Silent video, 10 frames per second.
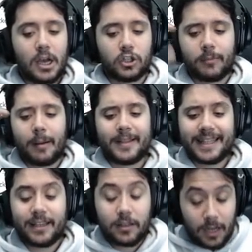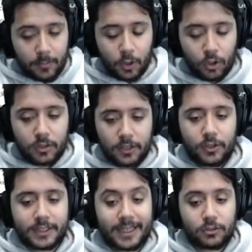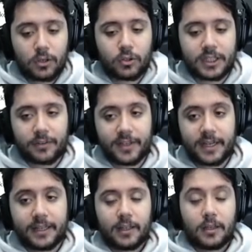Normalmente, a lo mejor creo que sea esto a lo que se refiere.